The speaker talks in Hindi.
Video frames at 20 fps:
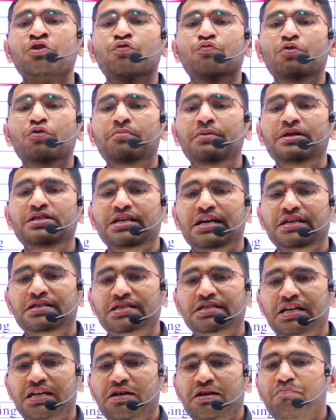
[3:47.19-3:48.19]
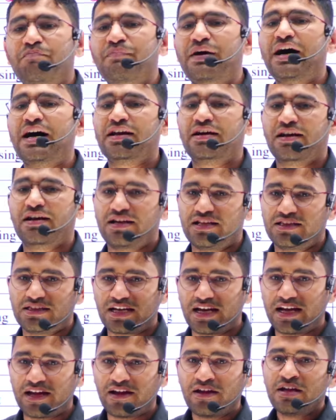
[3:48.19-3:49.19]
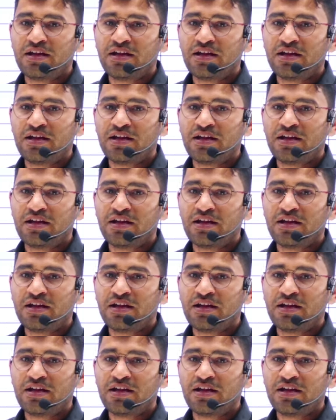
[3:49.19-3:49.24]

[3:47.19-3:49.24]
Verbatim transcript: वो बच्चा जीएनएम पार कर लेता है